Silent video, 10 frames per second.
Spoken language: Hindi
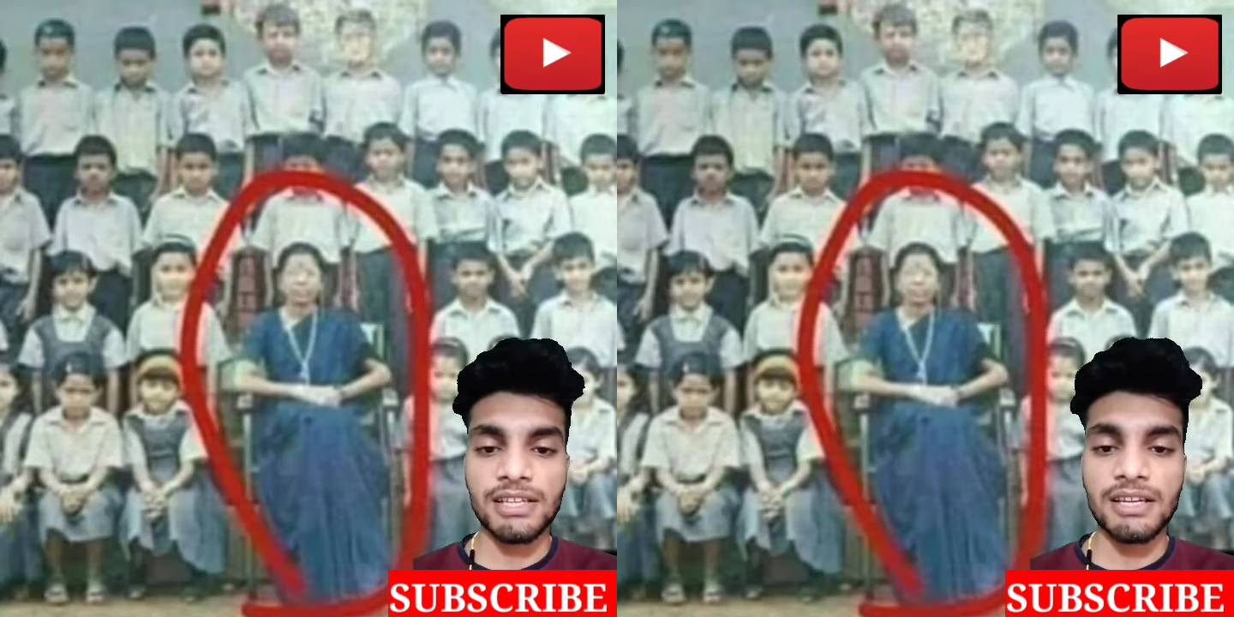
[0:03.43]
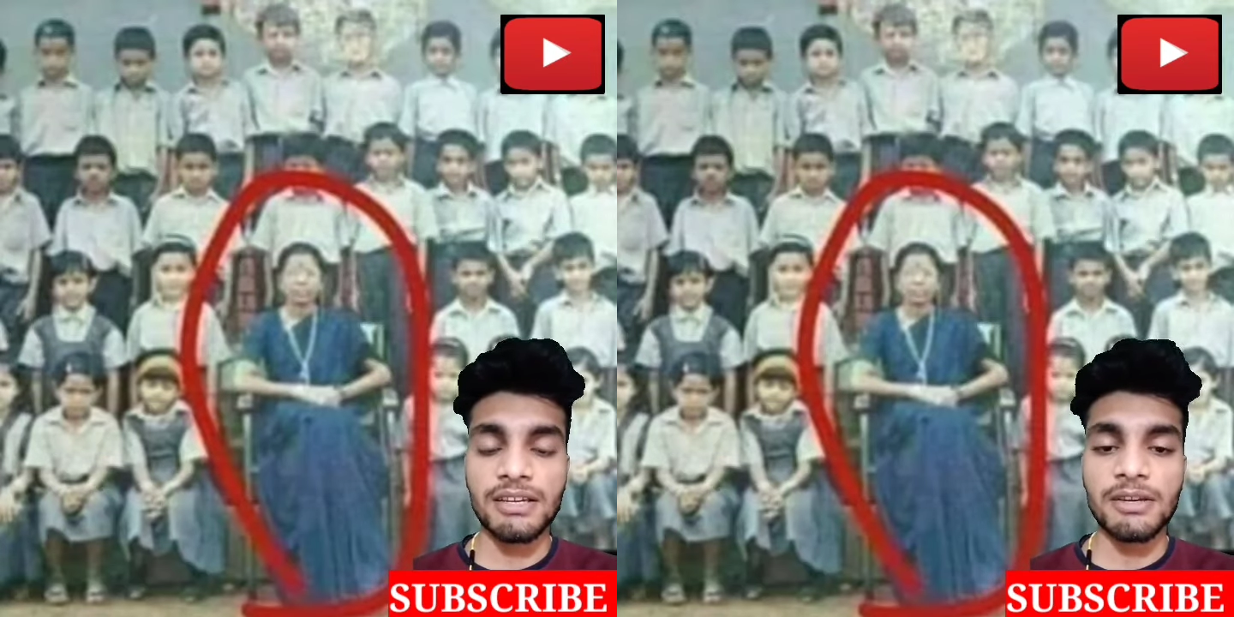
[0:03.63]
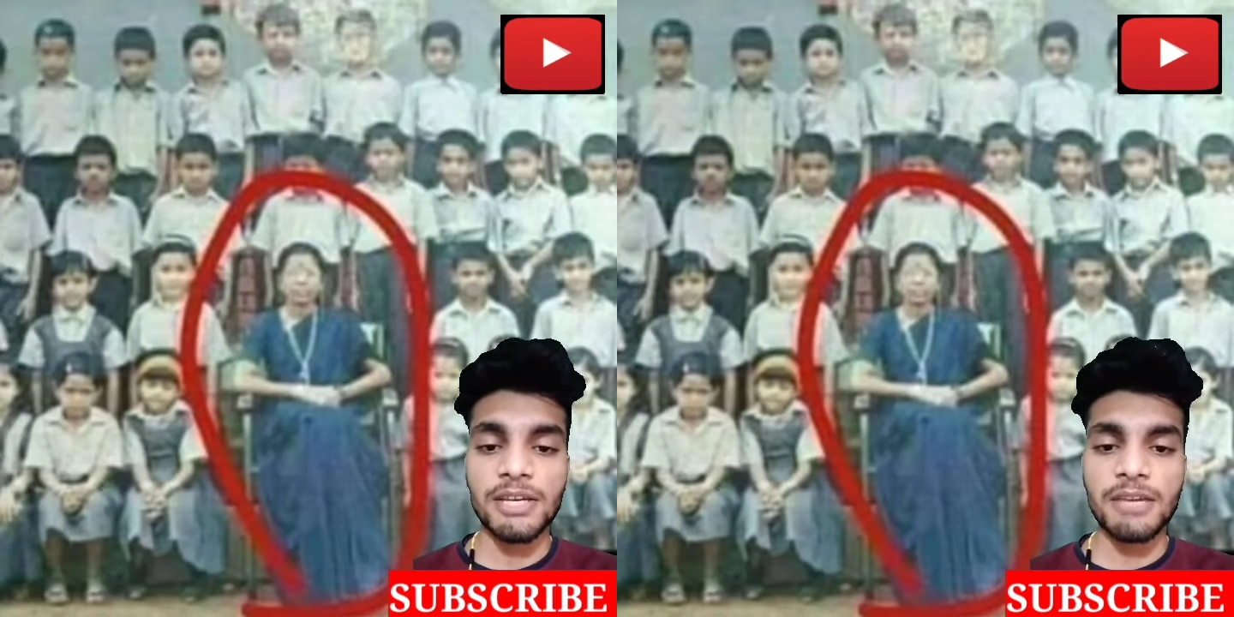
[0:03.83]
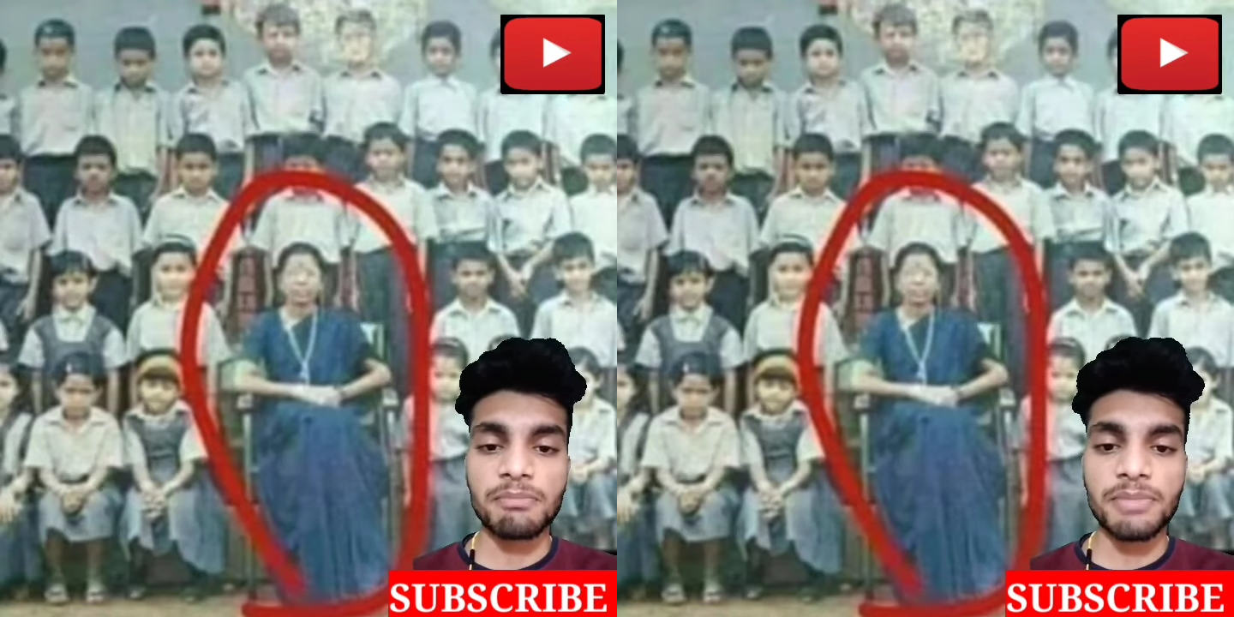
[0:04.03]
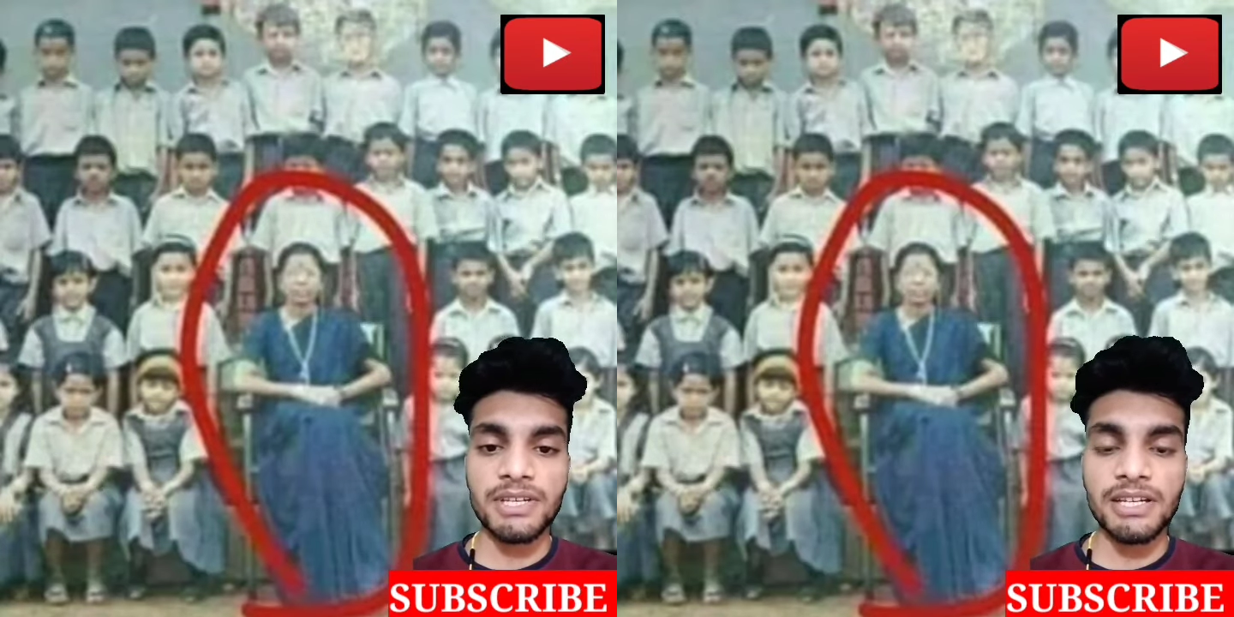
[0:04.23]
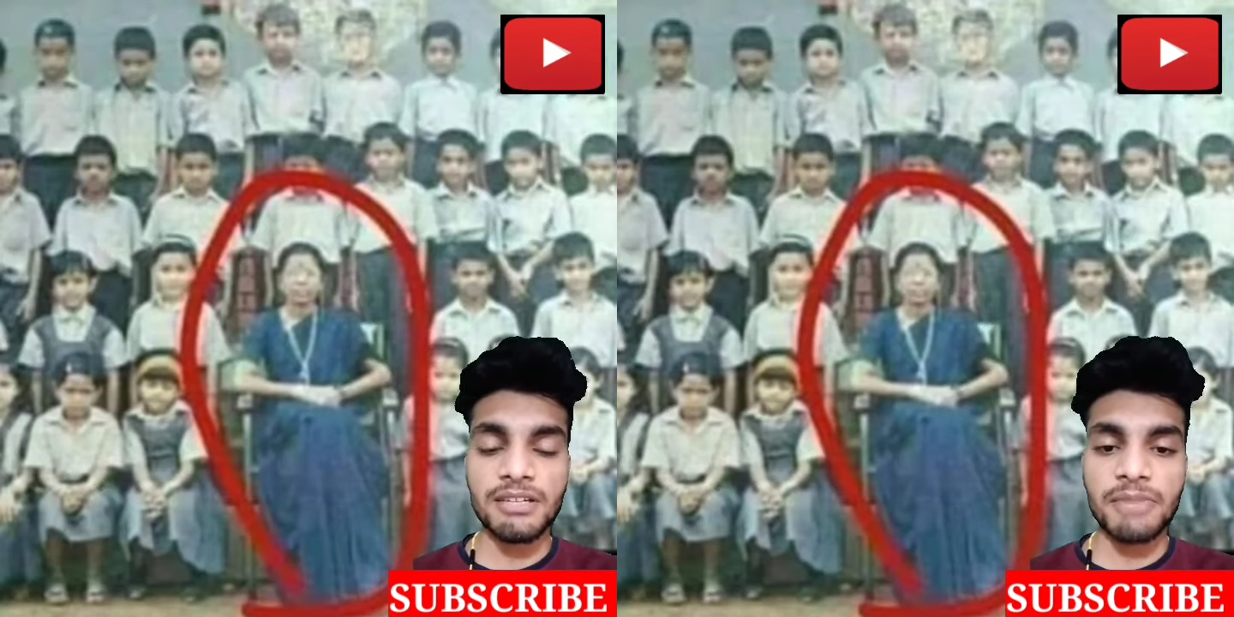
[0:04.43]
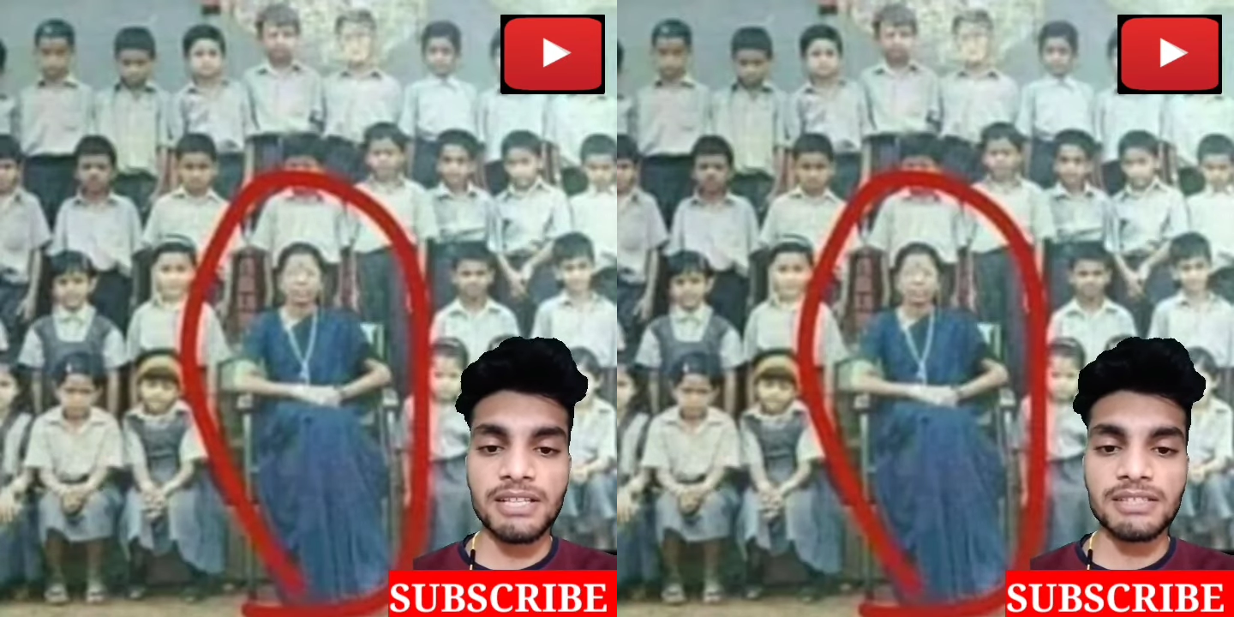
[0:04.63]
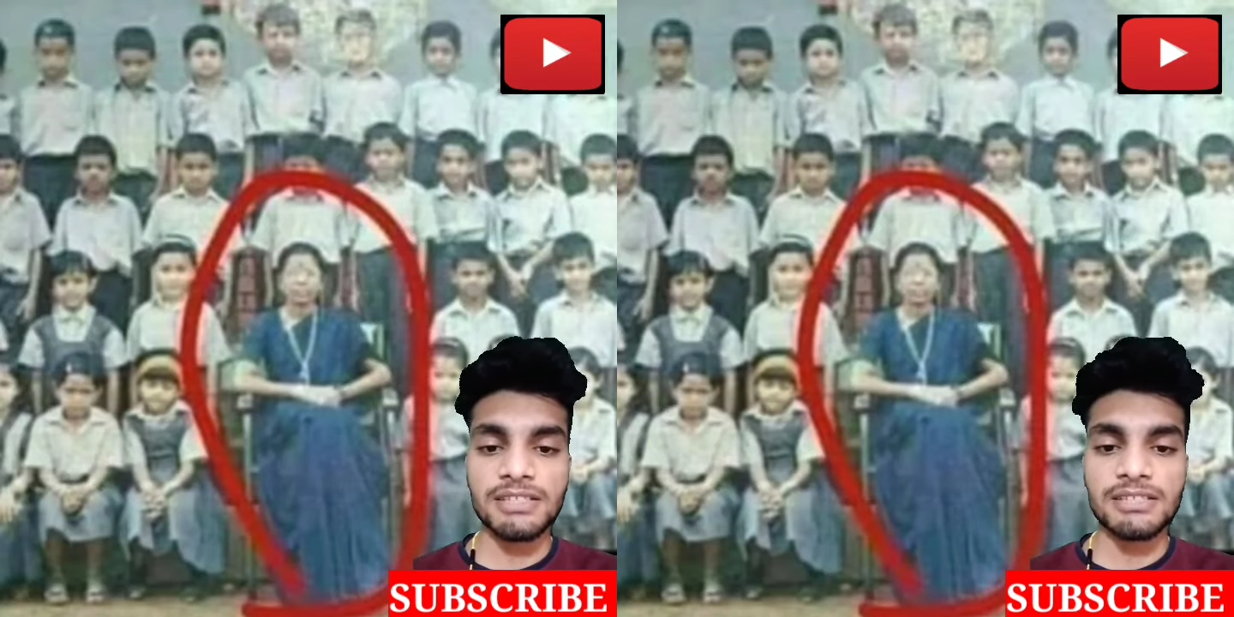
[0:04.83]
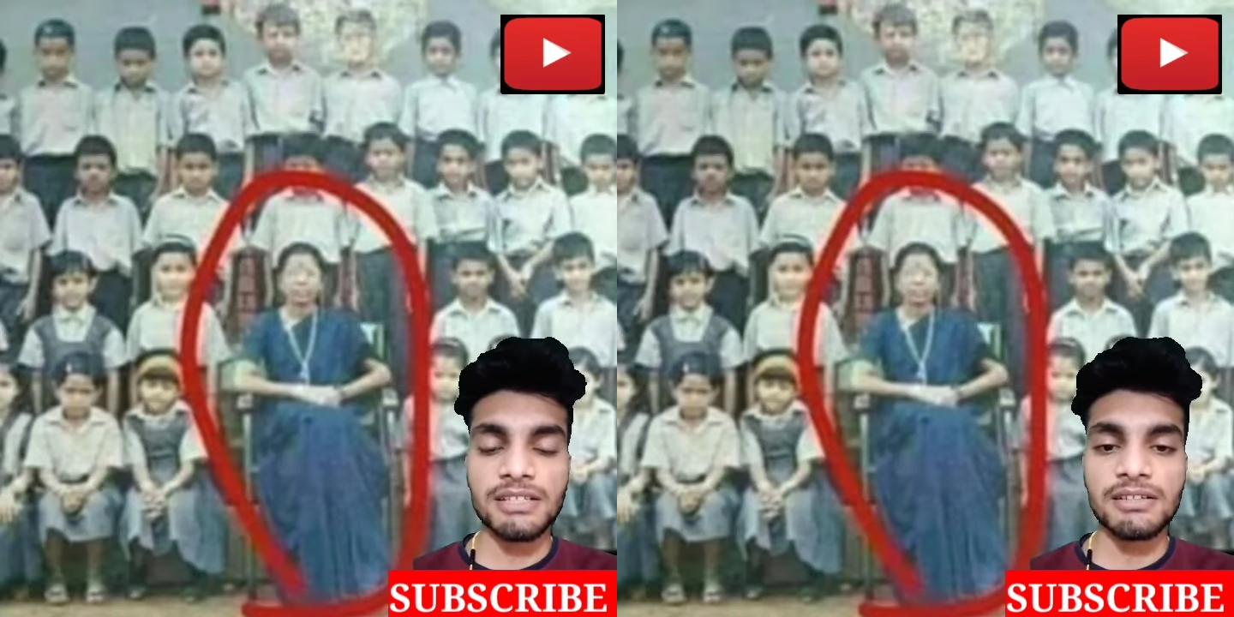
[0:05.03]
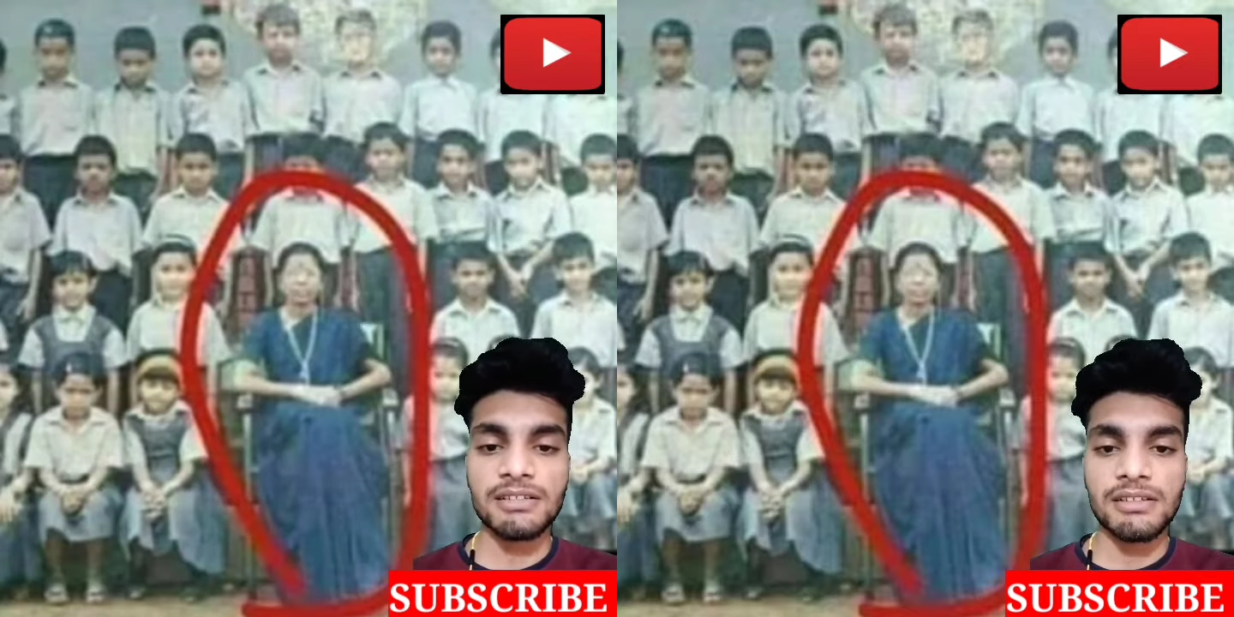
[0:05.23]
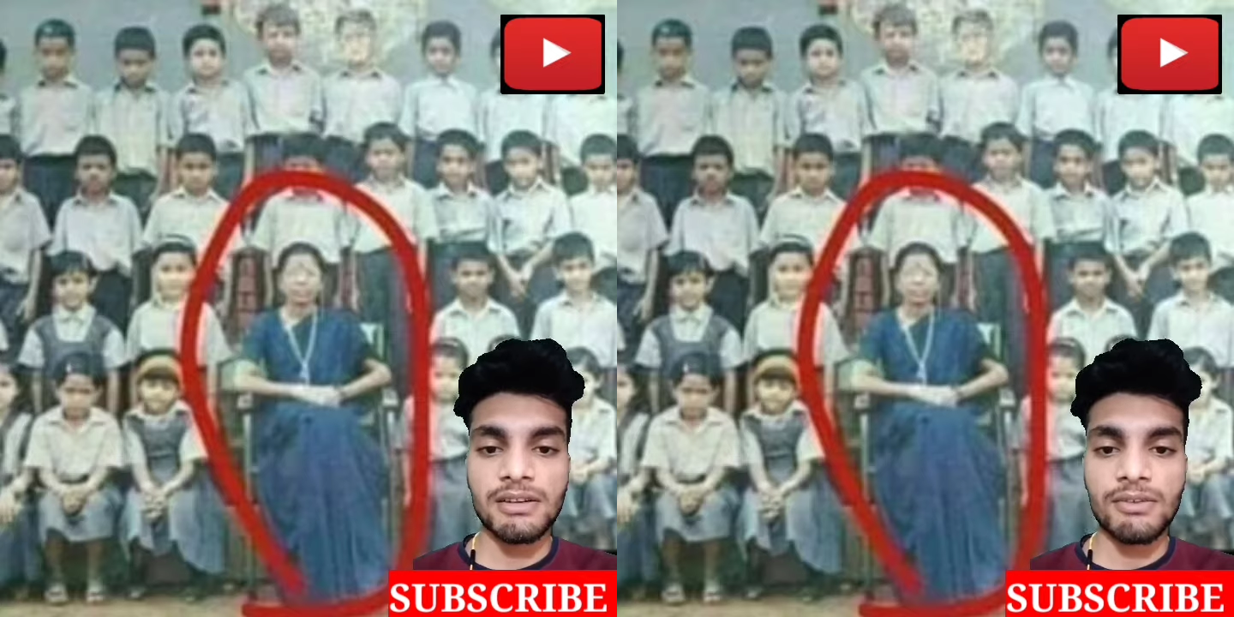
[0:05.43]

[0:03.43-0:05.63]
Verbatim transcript: ये एक ब्रिलियंट मैथ टीचर